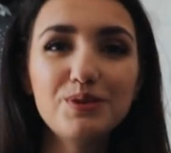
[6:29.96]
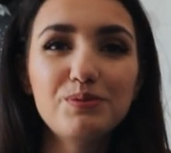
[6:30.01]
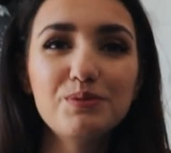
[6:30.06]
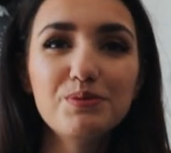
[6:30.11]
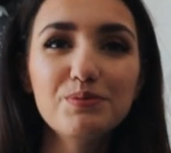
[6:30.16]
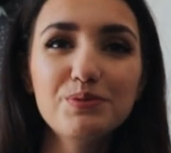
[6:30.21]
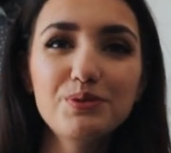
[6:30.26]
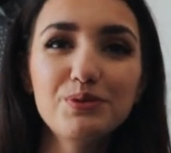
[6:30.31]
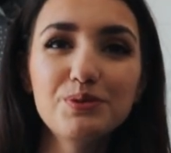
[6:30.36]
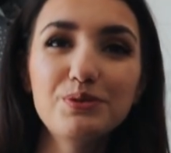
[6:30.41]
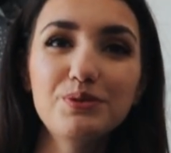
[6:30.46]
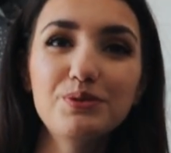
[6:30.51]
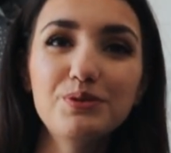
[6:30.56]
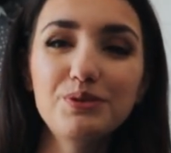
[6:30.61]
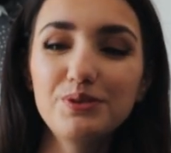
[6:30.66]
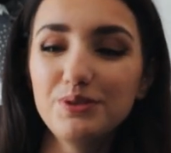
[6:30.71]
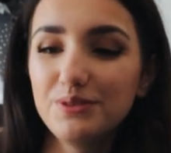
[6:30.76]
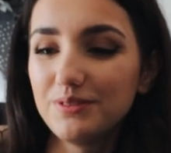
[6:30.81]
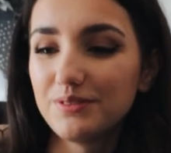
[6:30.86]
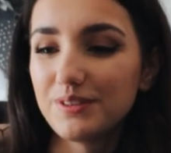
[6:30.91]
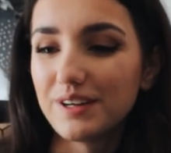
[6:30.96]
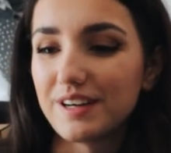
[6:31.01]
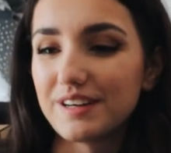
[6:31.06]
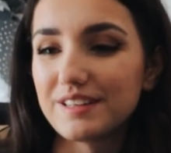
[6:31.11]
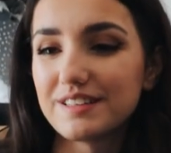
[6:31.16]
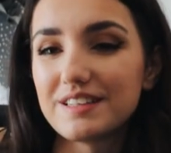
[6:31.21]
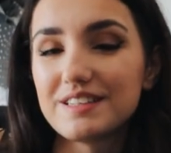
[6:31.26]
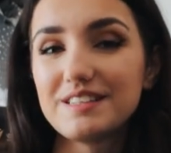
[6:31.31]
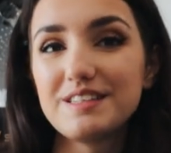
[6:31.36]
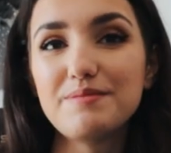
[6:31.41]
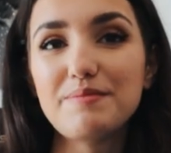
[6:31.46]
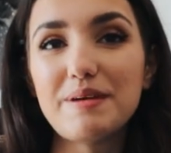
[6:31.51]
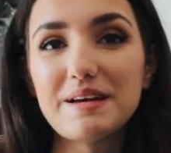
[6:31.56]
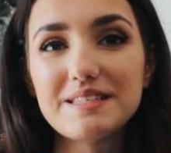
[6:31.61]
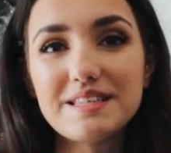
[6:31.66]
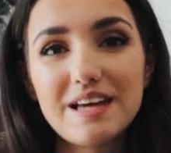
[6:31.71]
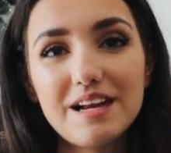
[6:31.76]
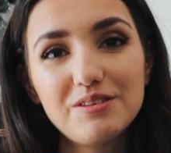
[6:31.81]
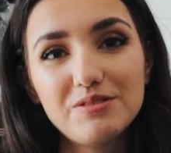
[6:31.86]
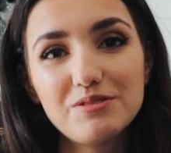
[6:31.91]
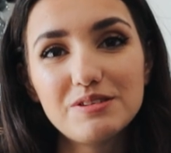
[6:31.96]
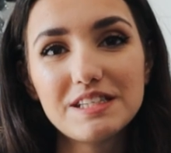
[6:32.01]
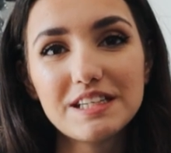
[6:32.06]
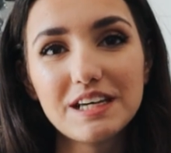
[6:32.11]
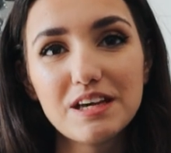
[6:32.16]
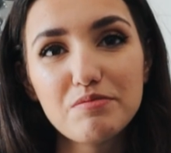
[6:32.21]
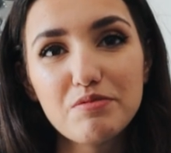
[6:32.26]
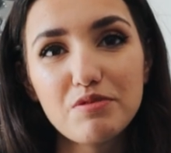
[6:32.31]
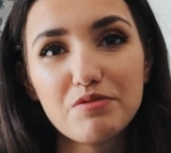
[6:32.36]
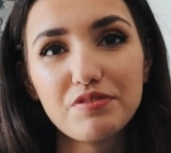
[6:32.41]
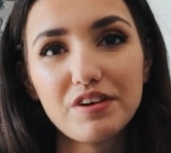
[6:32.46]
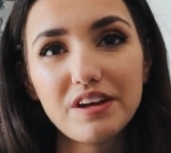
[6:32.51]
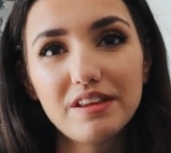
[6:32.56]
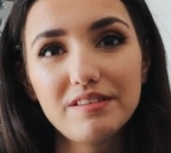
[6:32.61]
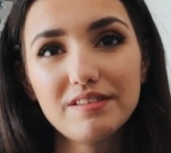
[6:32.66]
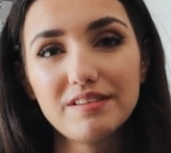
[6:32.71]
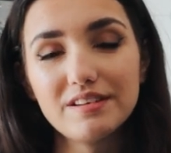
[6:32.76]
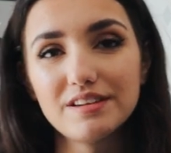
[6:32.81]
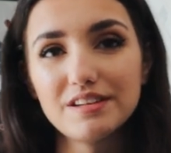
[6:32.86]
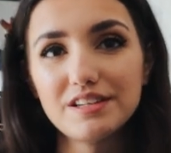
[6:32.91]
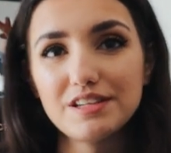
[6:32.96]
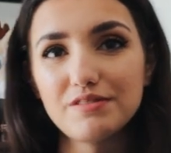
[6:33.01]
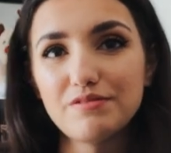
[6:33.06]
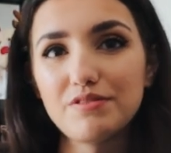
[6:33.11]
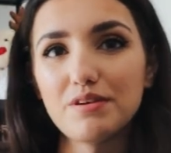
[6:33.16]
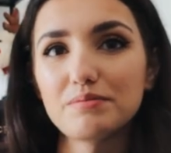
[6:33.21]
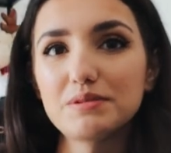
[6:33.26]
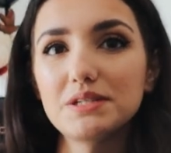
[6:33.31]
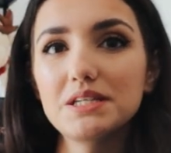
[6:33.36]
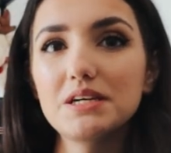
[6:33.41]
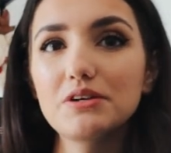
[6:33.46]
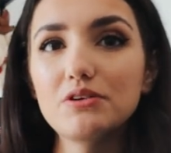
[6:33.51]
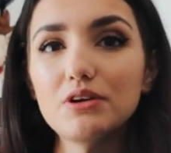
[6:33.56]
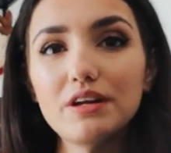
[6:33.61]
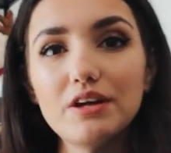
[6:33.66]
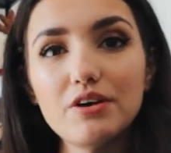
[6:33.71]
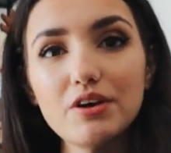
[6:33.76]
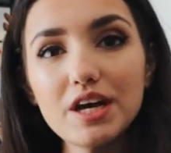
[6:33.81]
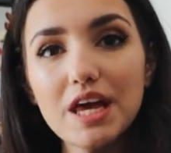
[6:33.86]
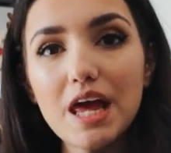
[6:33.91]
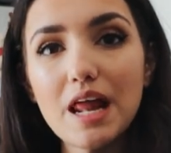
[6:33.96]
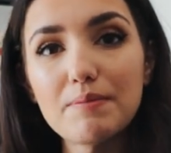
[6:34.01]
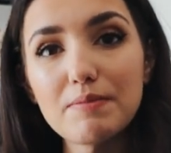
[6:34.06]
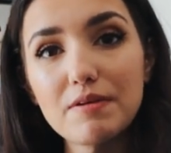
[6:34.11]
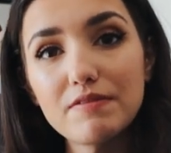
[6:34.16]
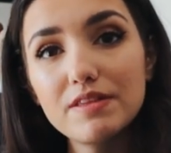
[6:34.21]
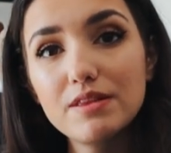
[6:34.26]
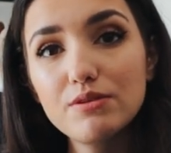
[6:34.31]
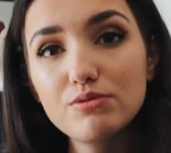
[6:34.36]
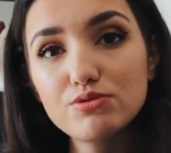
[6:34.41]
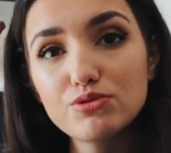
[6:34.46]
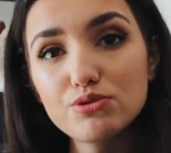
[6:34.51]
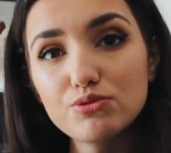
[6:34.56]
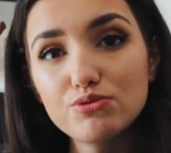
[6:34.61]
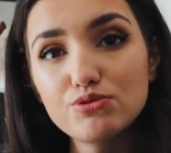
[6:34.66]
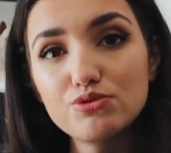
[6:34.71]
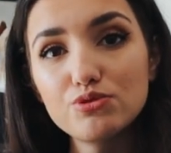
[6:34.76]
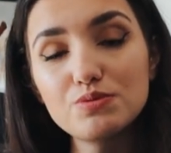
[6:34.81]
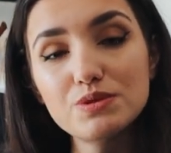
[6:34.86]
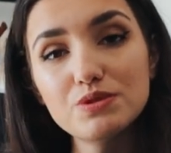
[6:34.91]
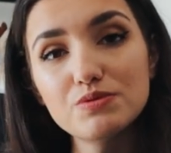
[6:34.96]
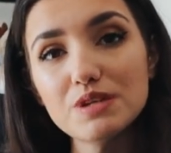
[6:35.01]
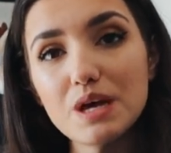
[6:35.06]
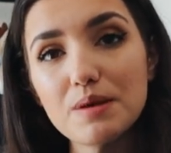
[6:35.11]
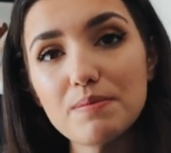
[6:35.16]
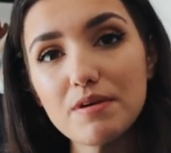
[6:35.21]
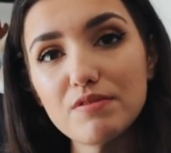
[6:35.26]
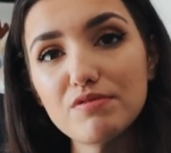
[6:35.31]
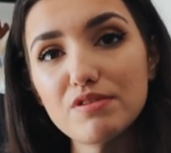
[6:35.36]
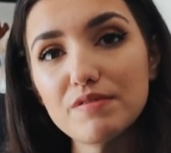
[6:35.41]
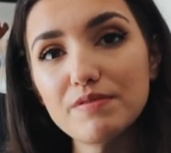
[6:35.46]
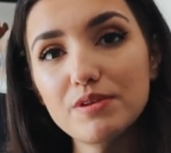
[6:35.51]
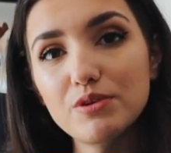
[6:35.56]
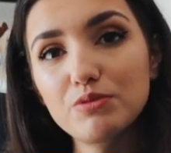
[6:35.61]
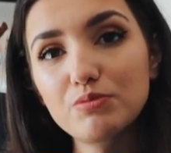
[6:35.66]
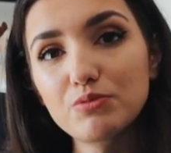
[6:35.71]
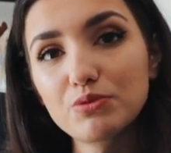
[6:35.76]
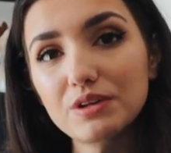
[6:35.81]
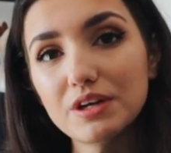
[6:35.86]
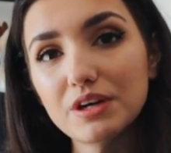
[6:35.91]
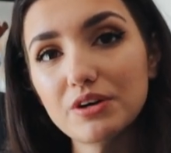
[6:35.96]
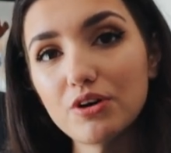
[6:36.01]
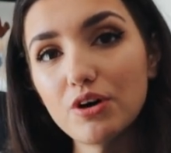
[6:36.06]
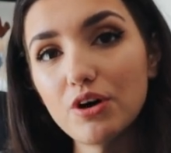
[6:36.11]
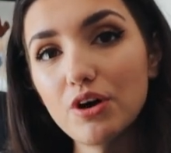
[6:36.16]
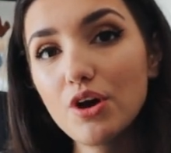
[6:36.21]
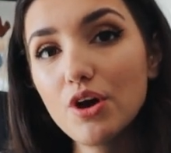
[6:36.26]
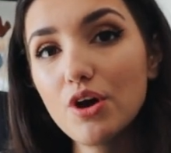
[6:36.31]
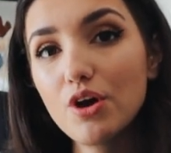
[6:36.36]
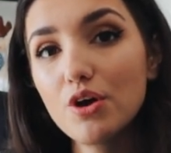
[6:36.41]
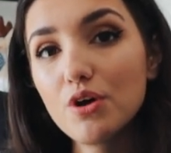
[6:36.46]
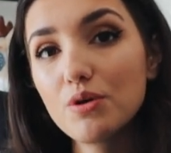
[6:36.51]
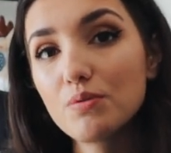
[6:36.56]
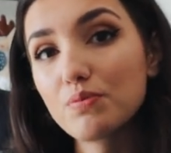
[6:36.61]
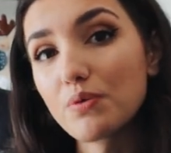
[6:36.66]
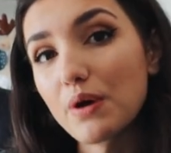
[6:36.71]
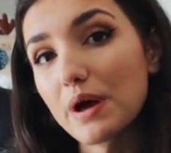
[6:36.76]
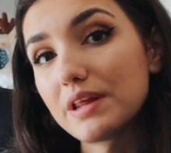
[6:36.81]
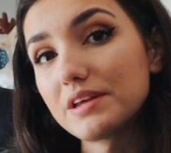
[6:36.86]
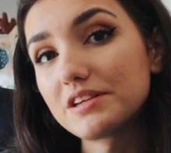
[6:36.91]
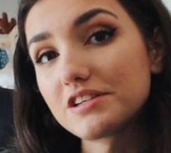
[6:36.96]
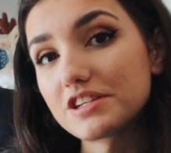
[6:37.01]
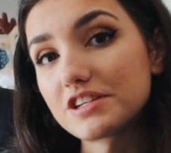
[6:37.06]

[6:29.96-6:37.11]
dans mon bureau, voilà, c'est ma salle de stream en fait. J'ai fait un petit décor, d'ailleurs il y a ma vidéo sur YouTube, si vous n'avez pas vu la vidéo de mon décor, vous pouvez aller